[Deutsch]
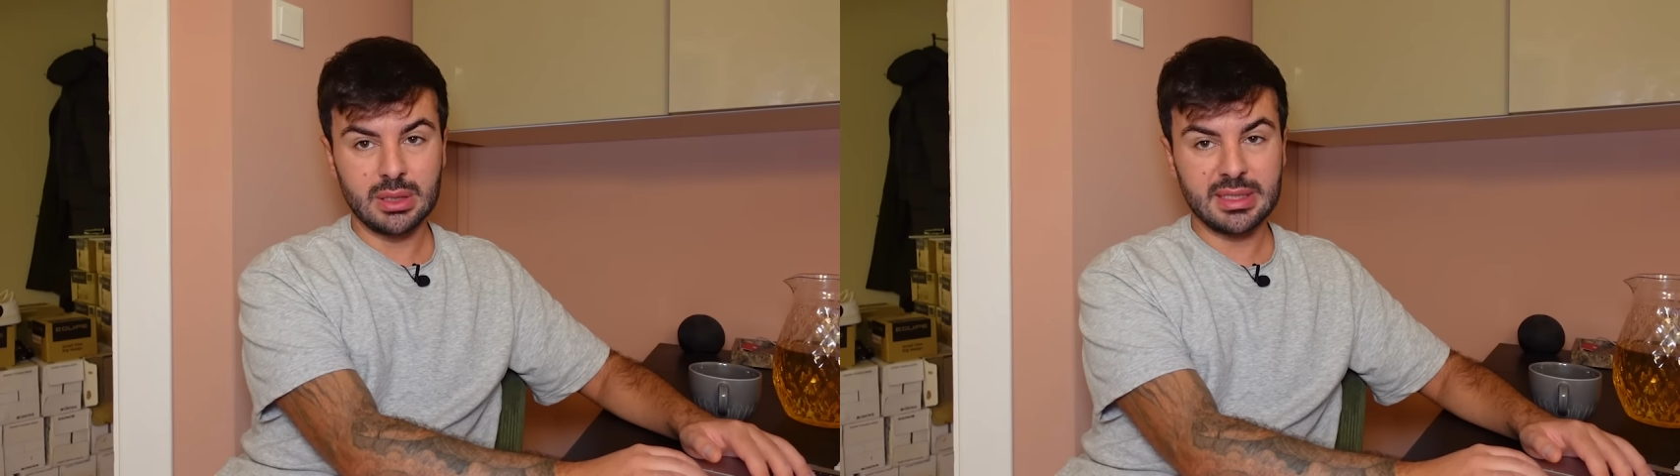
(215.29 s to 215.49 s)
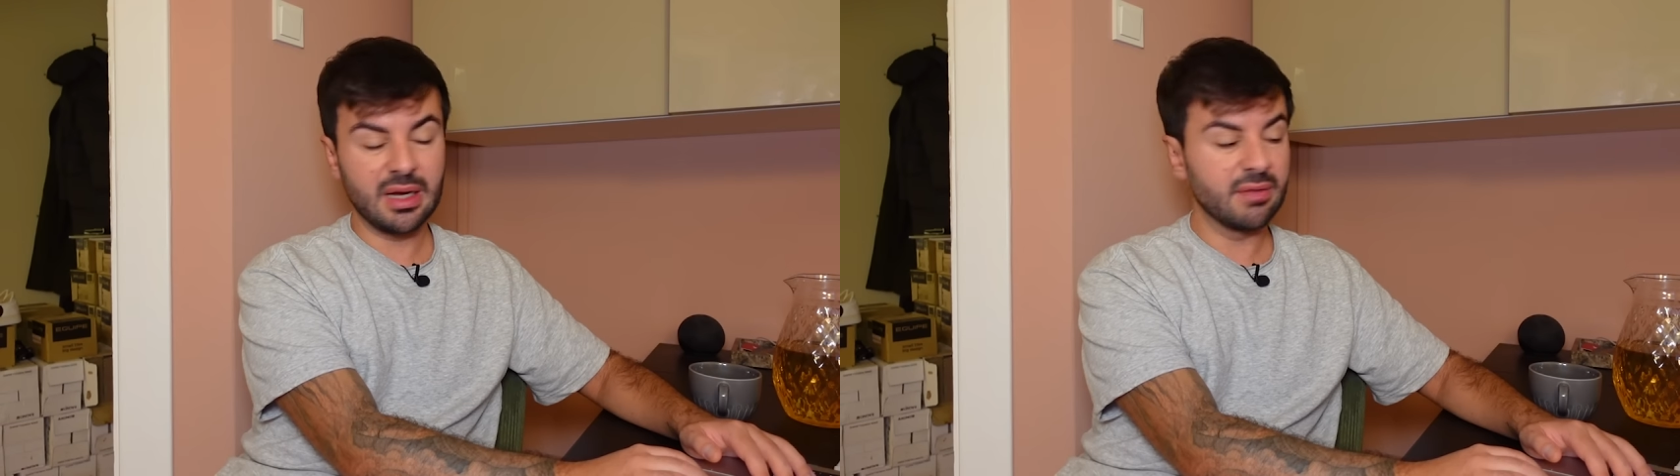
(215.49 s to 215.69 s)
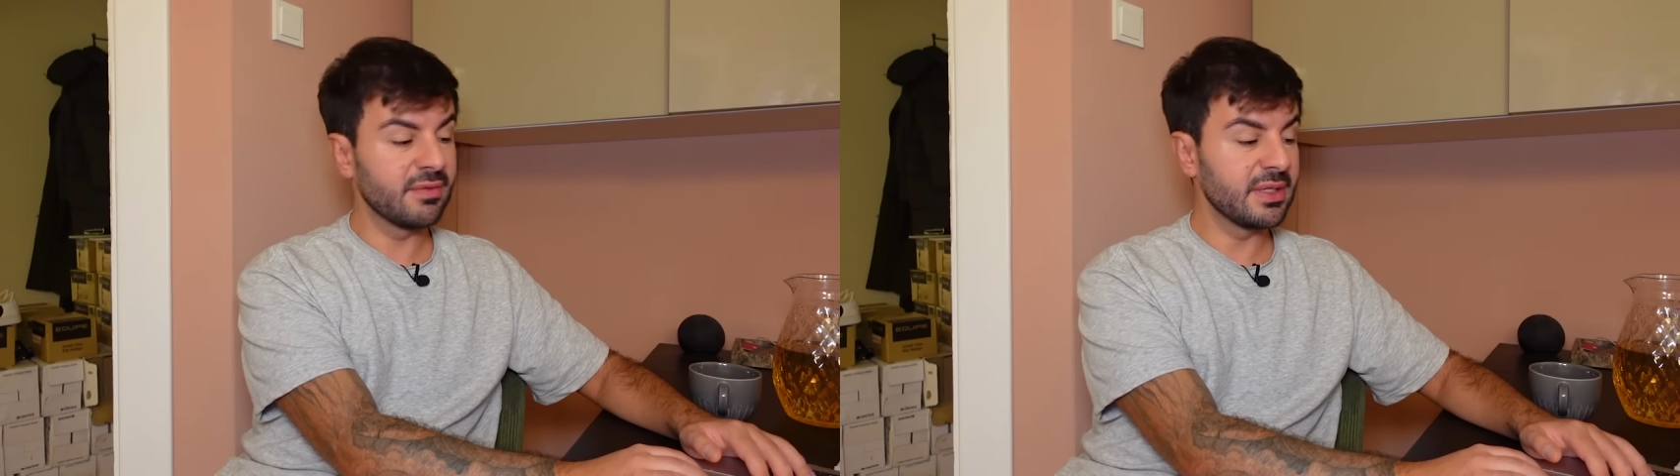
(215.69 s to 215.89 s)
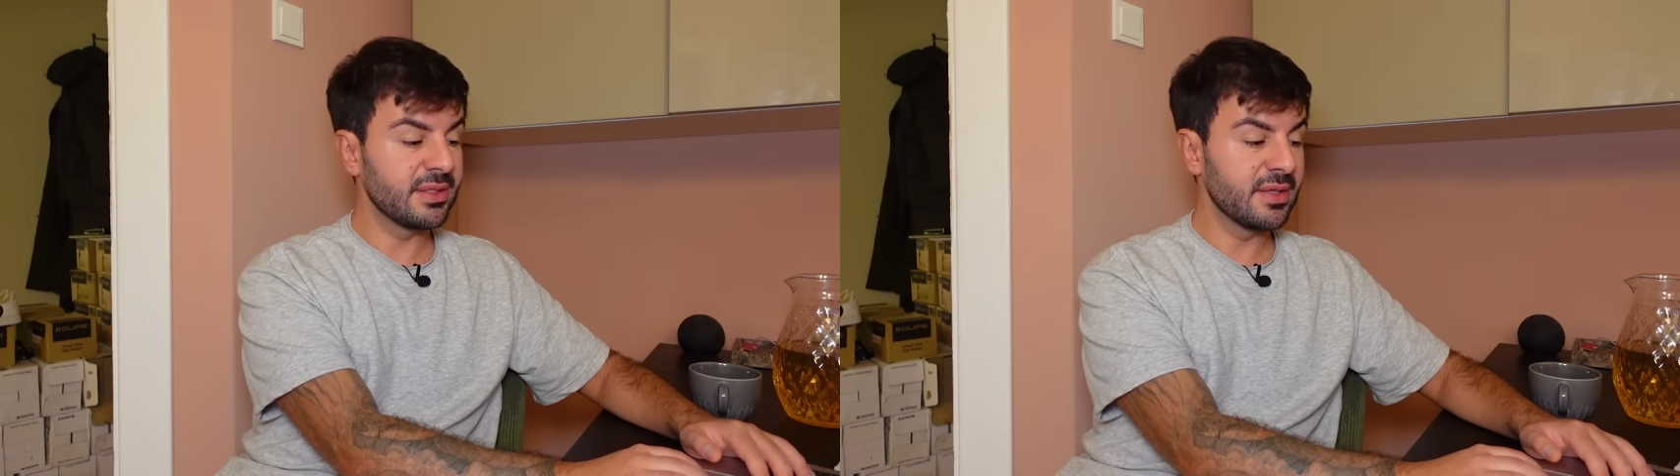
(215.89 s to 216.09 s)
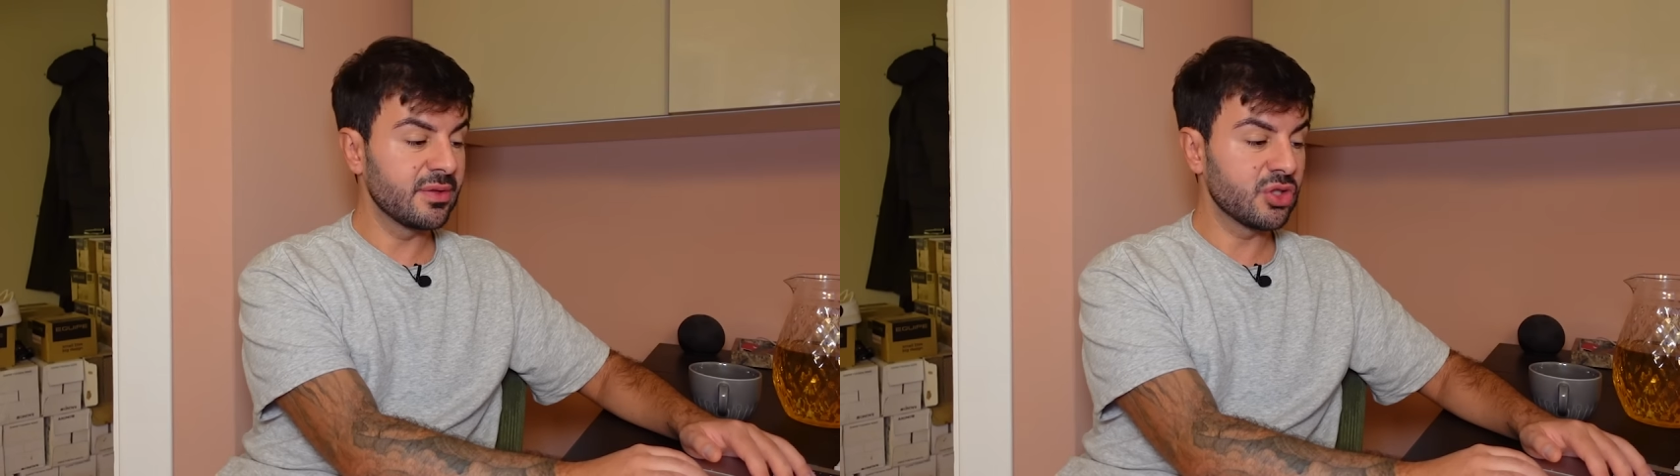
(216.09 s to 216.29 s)
Serkan will
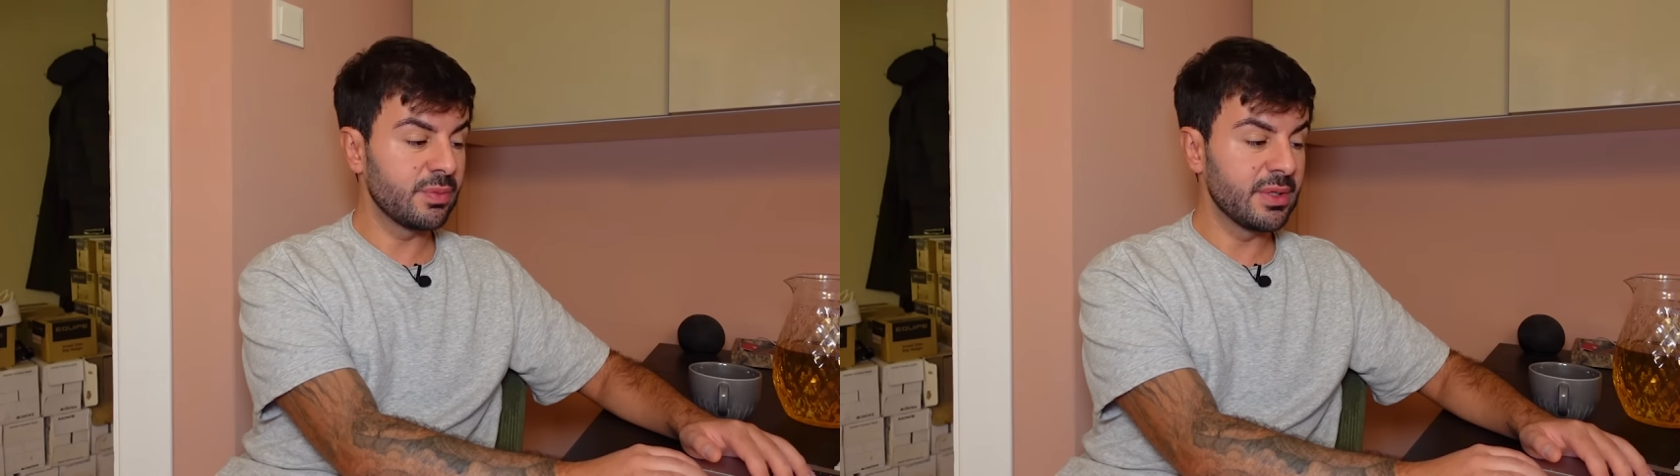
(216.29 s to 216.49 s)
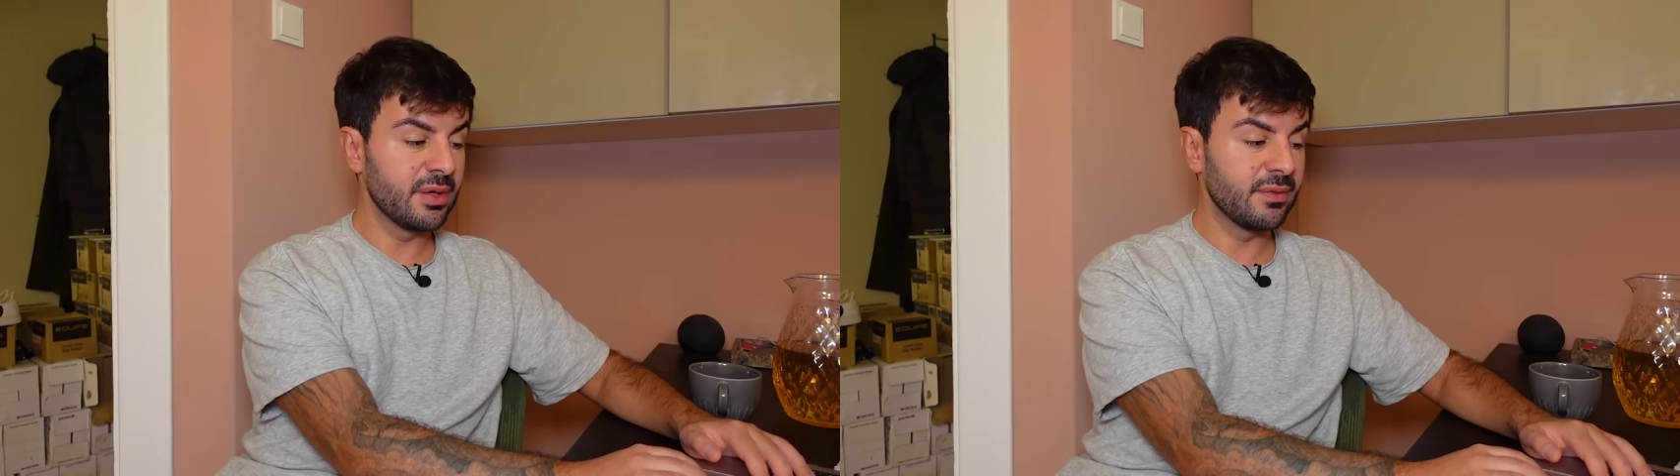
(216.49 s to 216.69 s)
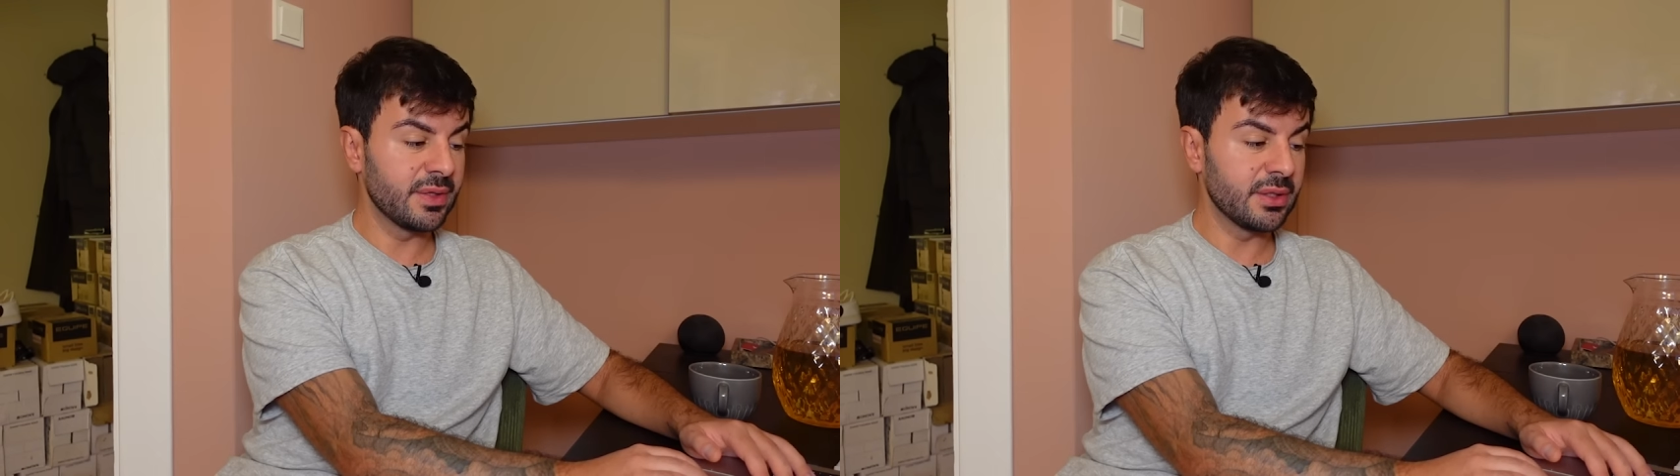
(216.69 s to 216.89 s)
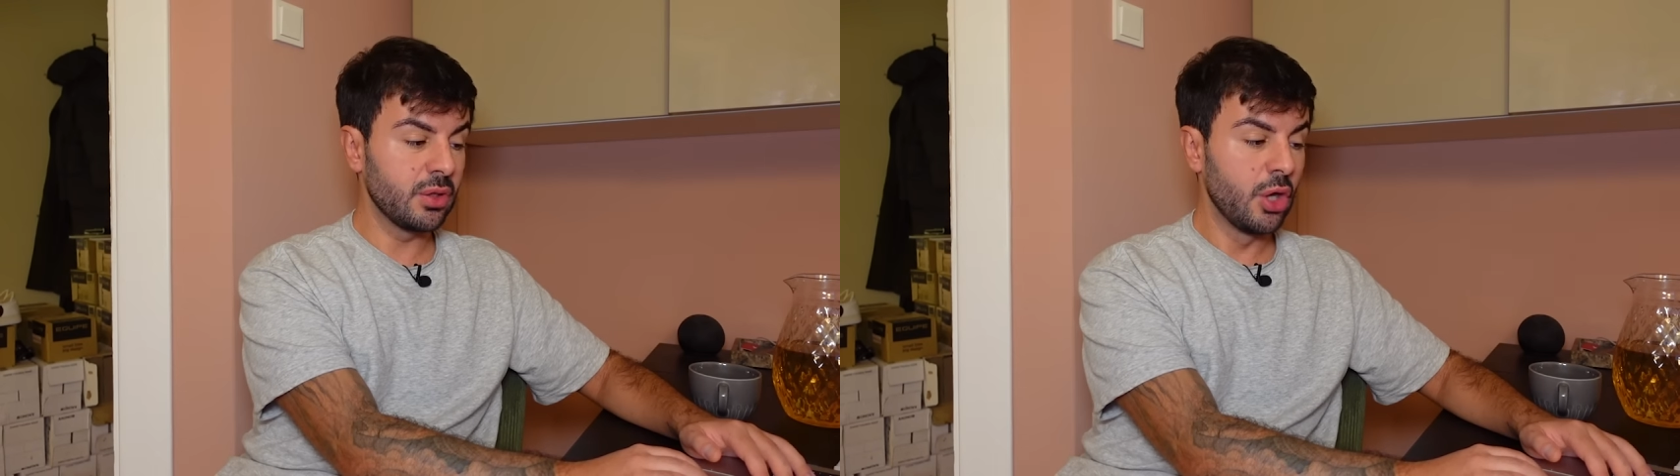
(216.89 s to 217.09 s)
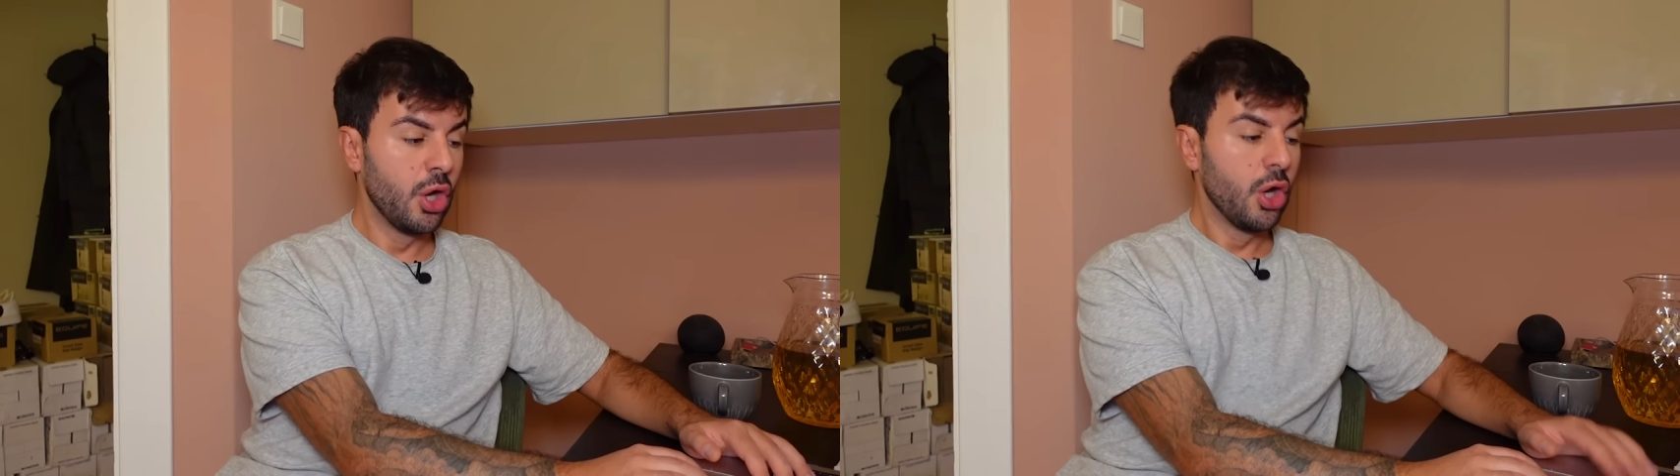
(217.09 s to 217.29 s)
dieses Spiel gewinnen